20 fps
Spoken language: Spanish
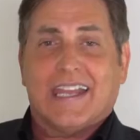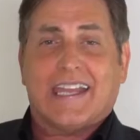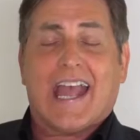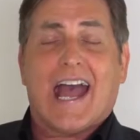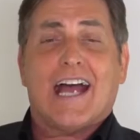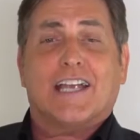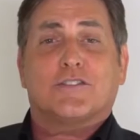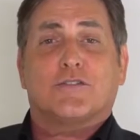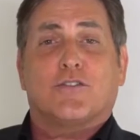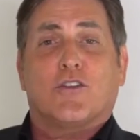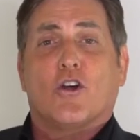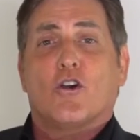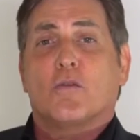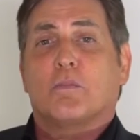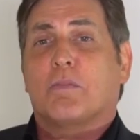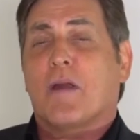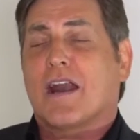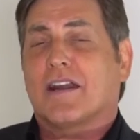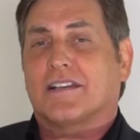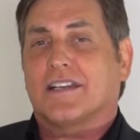Cash
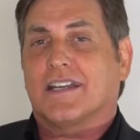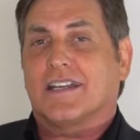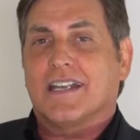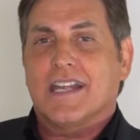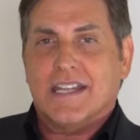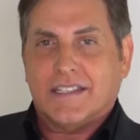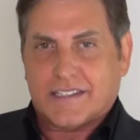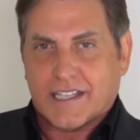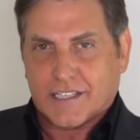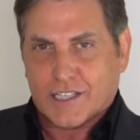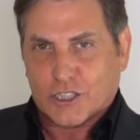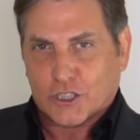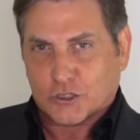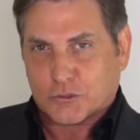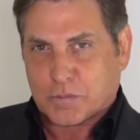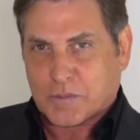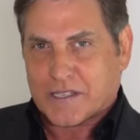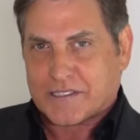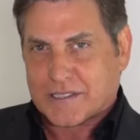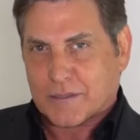Flow Partner tiene
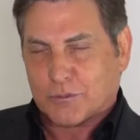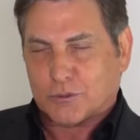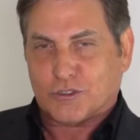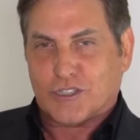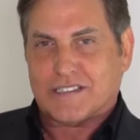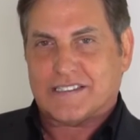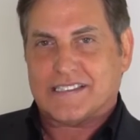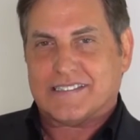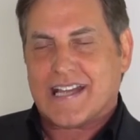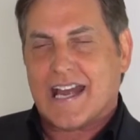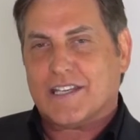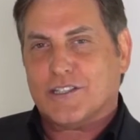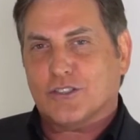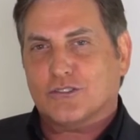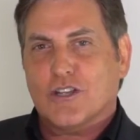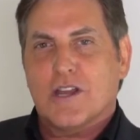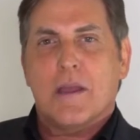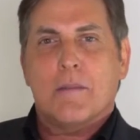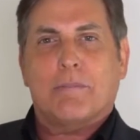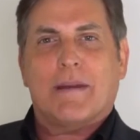los préstamos
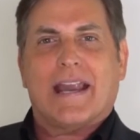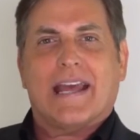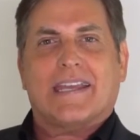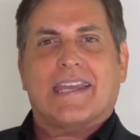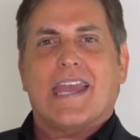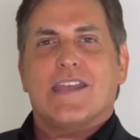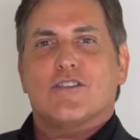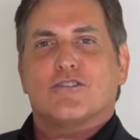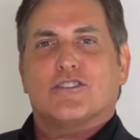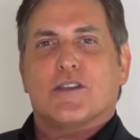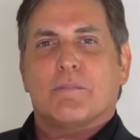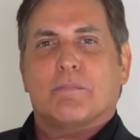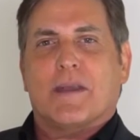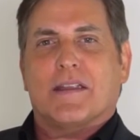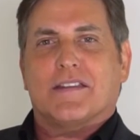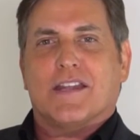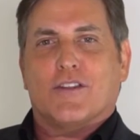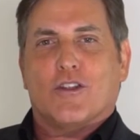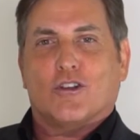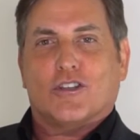necesarios para aquellos
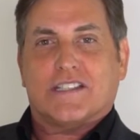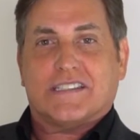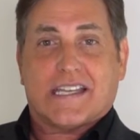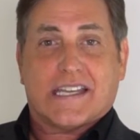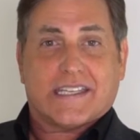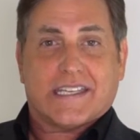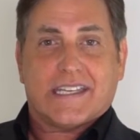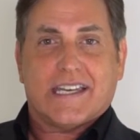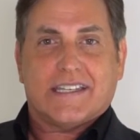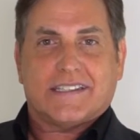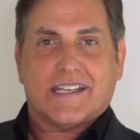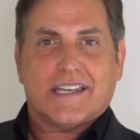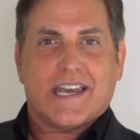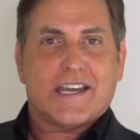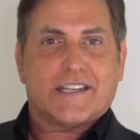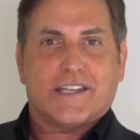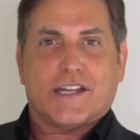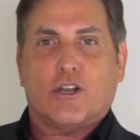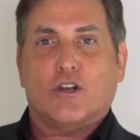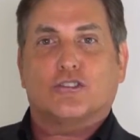emprendedores que quieren
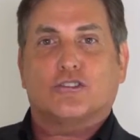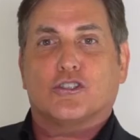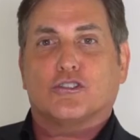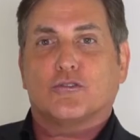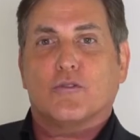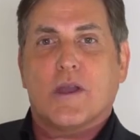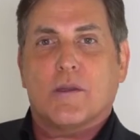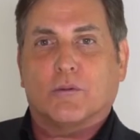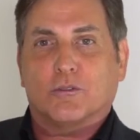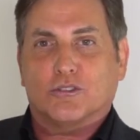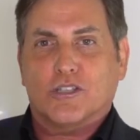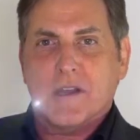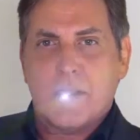tener negocios nuevos.